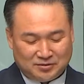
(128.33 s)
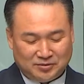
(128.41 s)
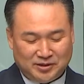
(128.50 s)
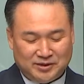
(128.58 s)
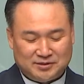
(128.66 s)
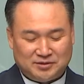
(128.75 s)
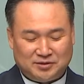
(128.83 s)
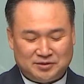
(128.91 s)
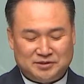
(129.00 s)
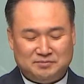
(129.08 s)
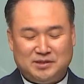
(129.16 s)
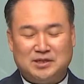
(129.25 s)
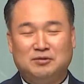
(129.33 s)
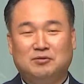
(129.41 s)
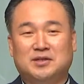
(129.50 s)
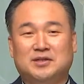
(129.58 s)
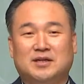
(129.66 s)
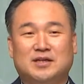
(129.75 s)
교회에서 열심히
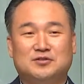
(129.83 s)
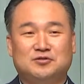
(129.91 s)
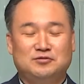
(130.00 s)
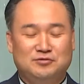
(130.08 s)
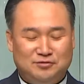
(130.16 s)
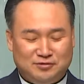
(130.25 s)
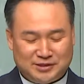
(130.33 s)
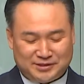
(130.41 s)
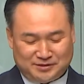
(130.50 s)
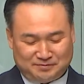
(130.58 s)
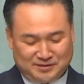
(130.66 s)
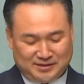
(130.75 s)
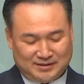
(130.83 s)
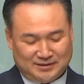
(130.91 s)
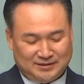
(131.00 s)
기도하다가 출근을 했습니다.